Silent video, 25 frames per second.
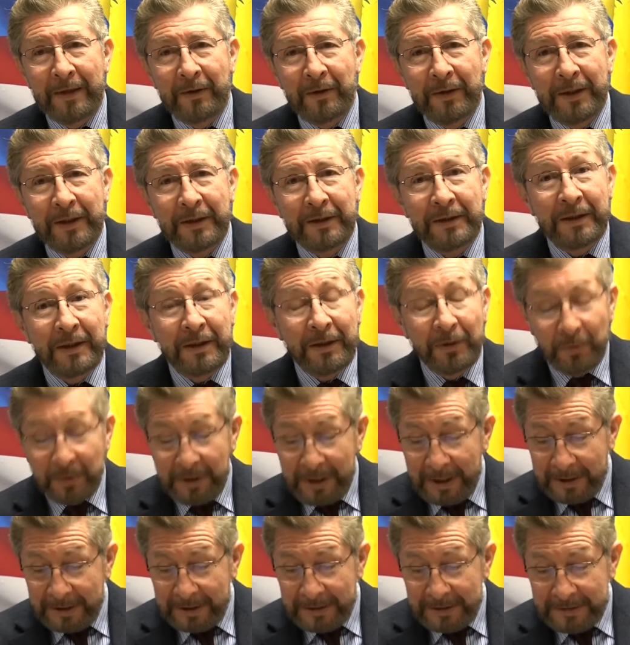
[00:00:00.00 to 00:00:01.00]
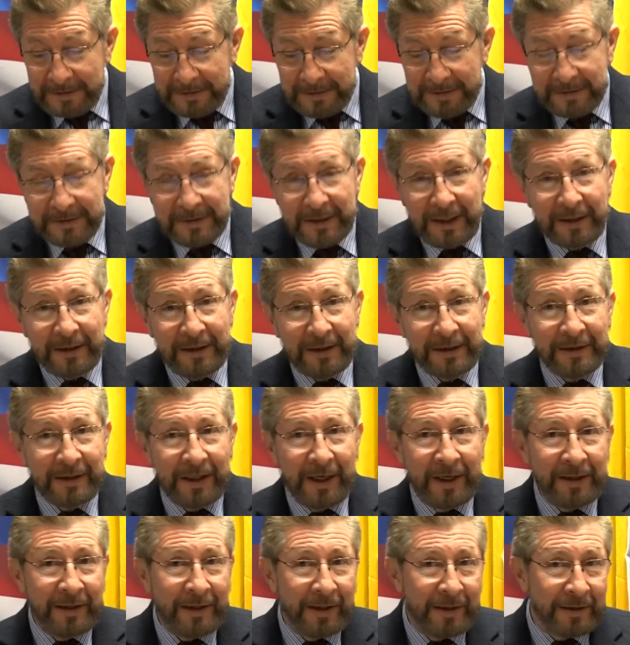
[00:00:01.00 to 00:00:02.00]
eh, tiene una crisis
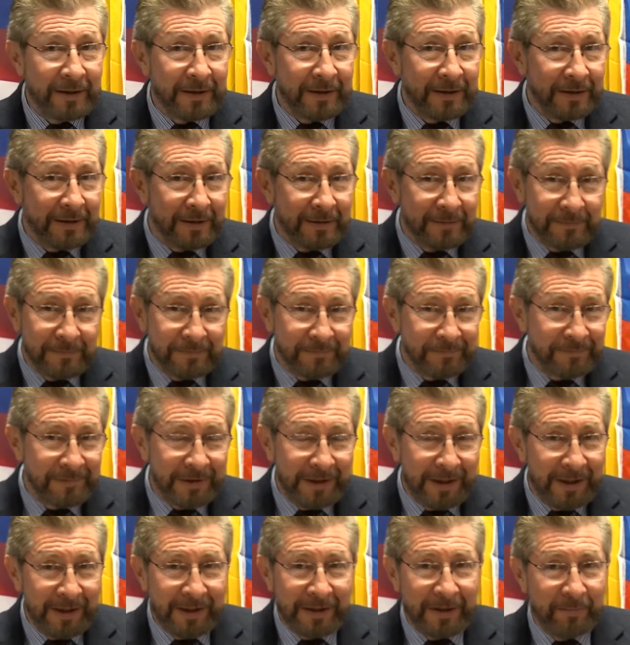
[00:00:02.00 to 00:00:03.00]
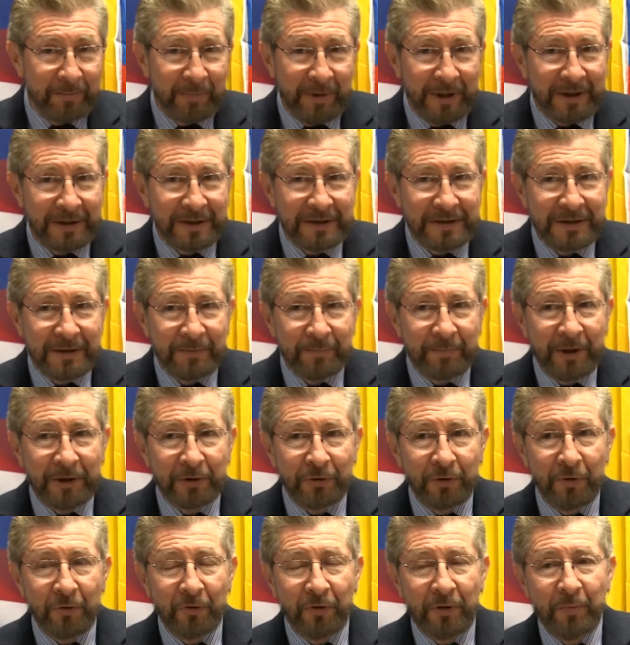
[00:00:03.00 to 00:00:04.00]
sanitaria que, de la que participa
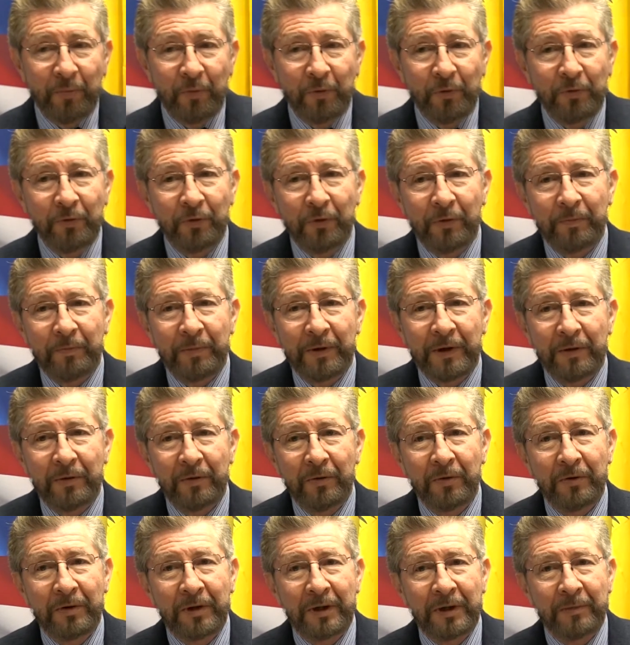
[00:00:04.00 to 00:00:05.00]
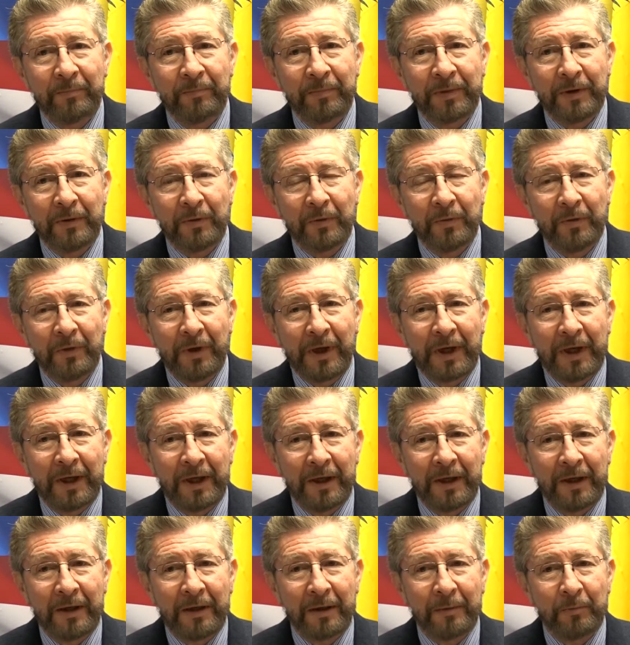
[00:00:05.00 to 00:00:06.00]
todo el mundo, pero el Perú
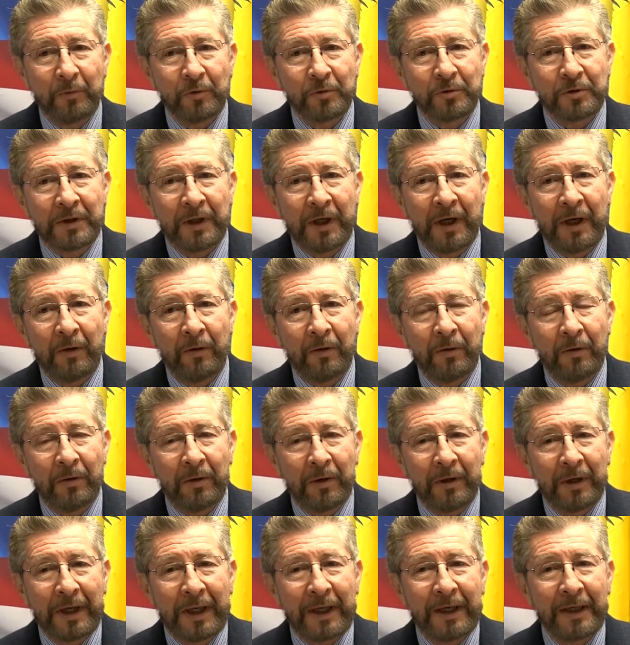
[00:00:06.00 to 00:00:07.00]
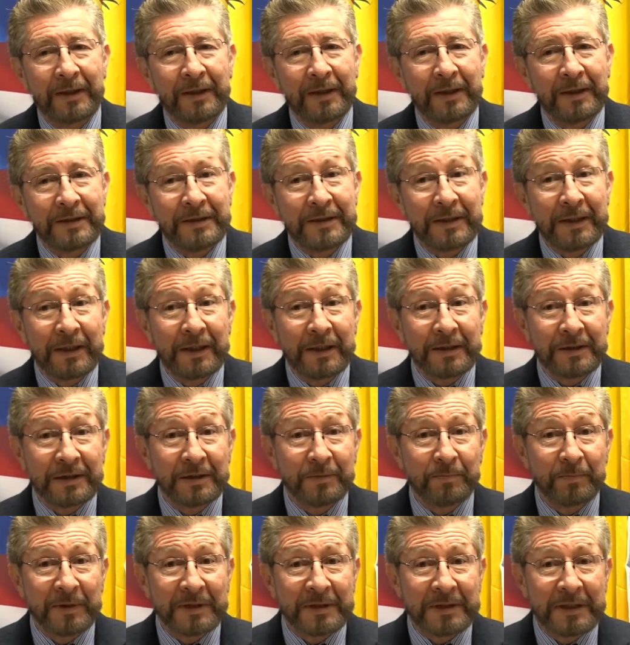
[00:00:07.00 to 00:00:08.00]
ha, mostrado características
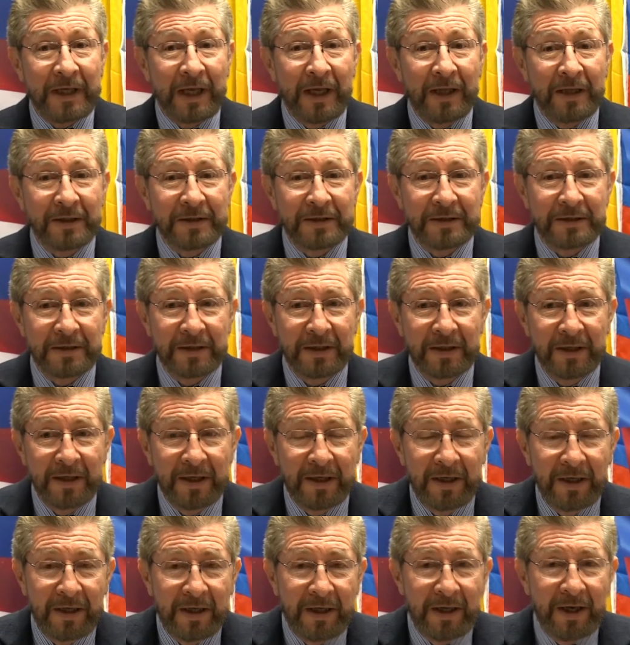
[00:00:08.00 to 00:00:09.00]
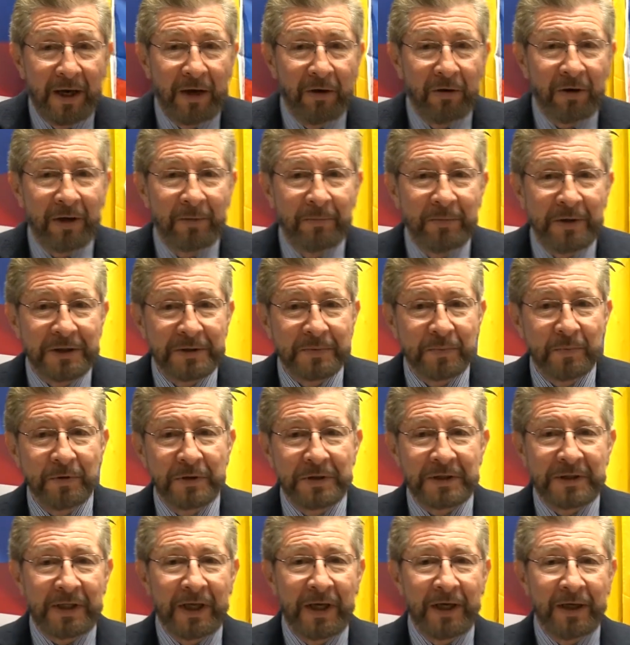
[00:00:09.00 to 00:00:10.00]
especiales. Ahora mismo
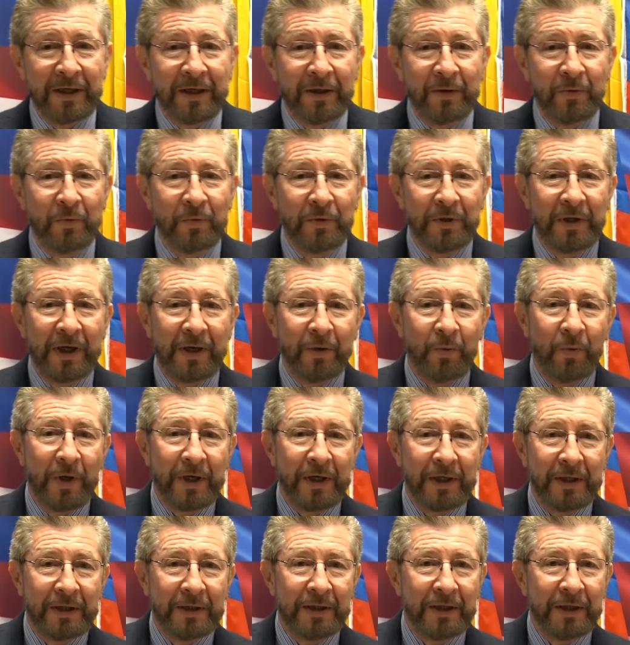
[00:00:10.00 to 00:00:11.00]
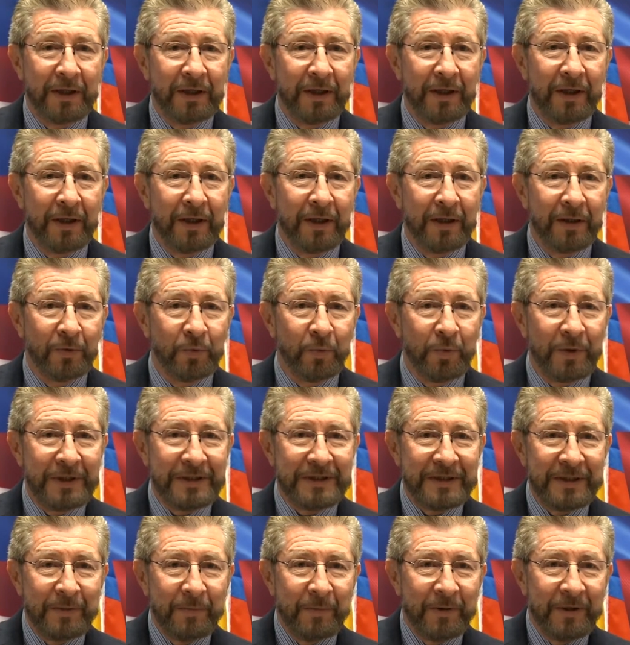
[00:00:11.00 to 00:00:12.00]
están en una cuarentena
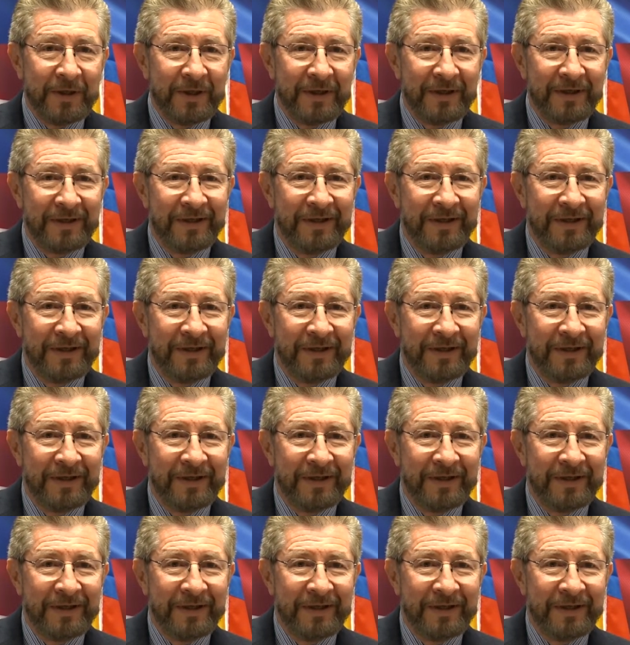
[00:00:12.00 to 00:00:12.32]
durísima,